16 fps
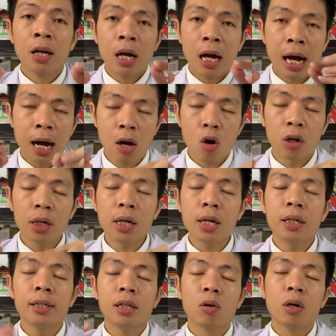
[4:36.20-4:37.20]
À, có rất là
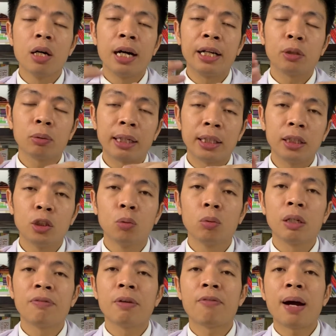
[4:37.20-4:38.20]
nhiều người chúng ta sẽ dùng
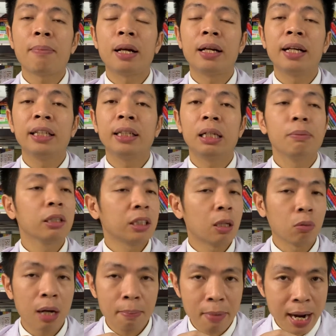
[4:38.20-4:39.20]
cái phương pháp là laser bước
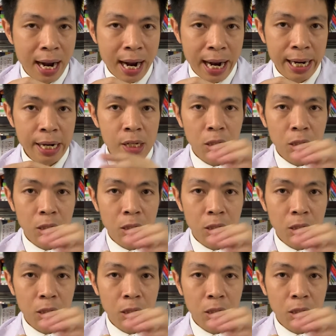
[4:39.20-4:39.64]
sóng năm ba hai,